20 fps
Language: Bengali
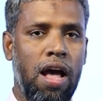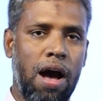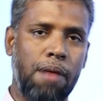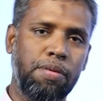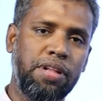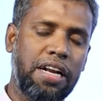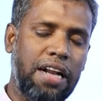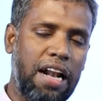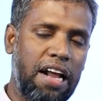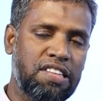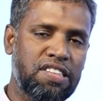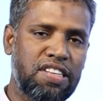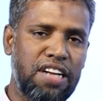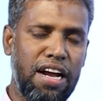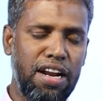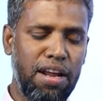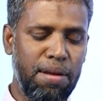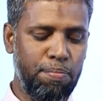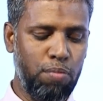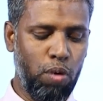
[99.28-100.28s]
আমাদের ক্লাস
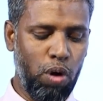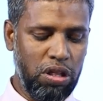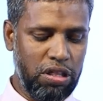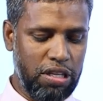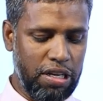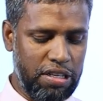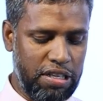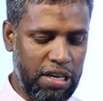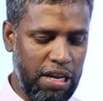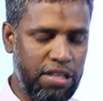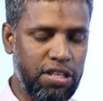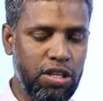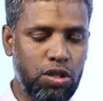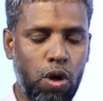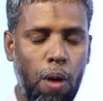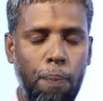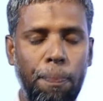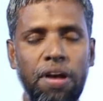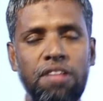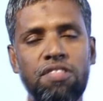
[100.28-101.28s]
নাইনের বইতে যে যে
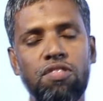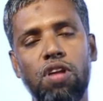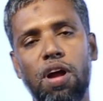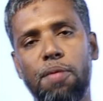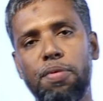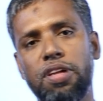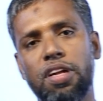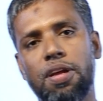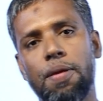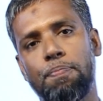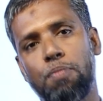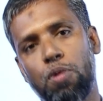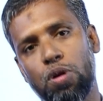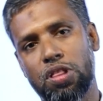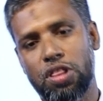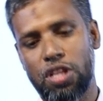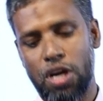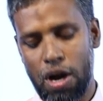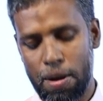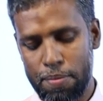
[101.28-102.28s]
টপিকসগুলো আমাদেরকে
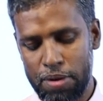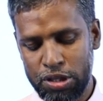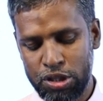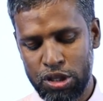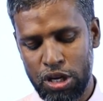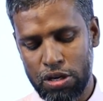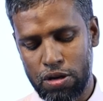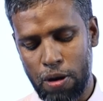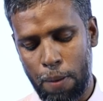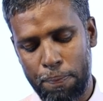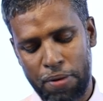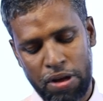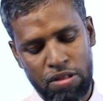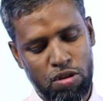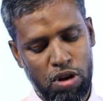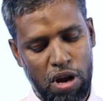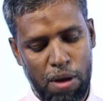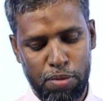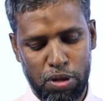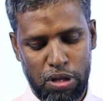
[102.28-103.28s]
পড়তে হবে সেই
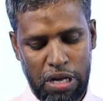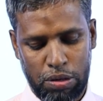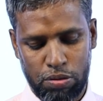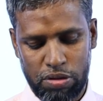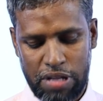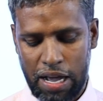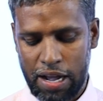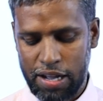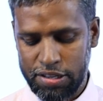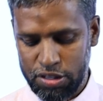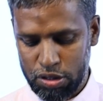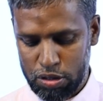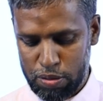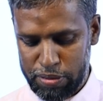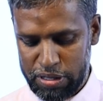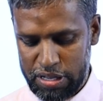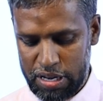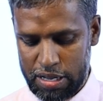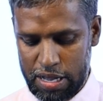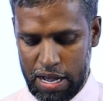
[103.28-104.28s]
টপিকসগুলো আমি একটু দেখাচ্ছি
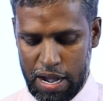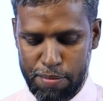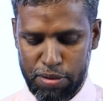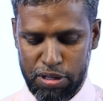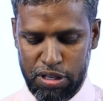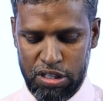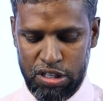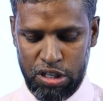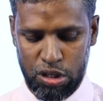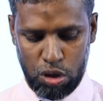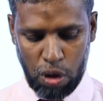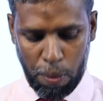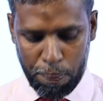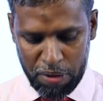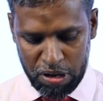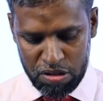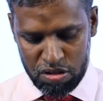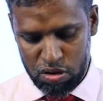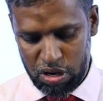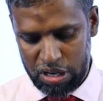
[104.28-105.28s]
তোমাদেরকে আমাদের যে
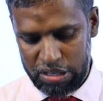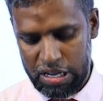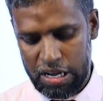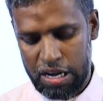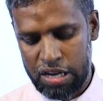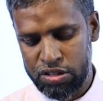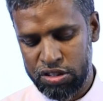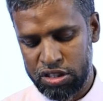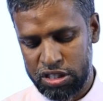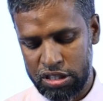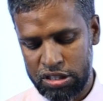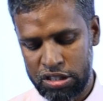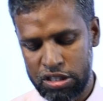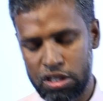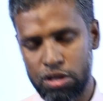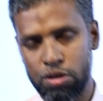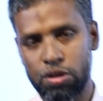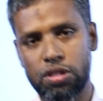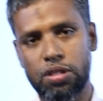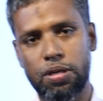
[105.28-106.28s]
টপিকসগুলো দেওয়া হচ্ছে
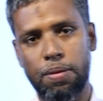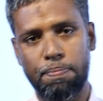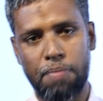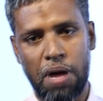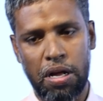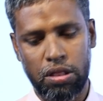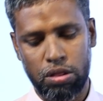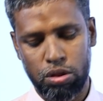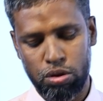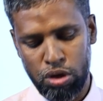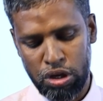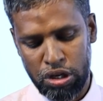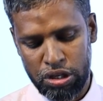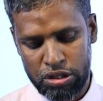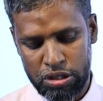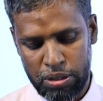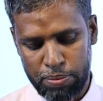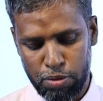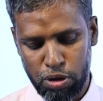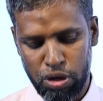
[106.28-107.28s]
সেটা হচ্ছে পার্থক
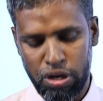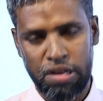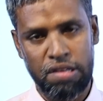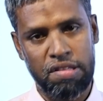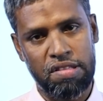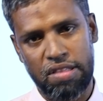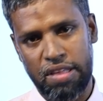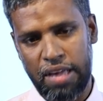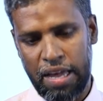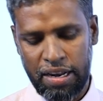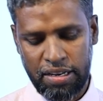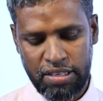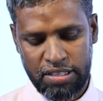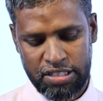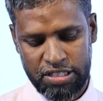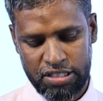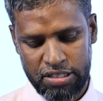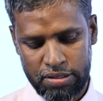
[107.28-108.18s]
জীবনে সেট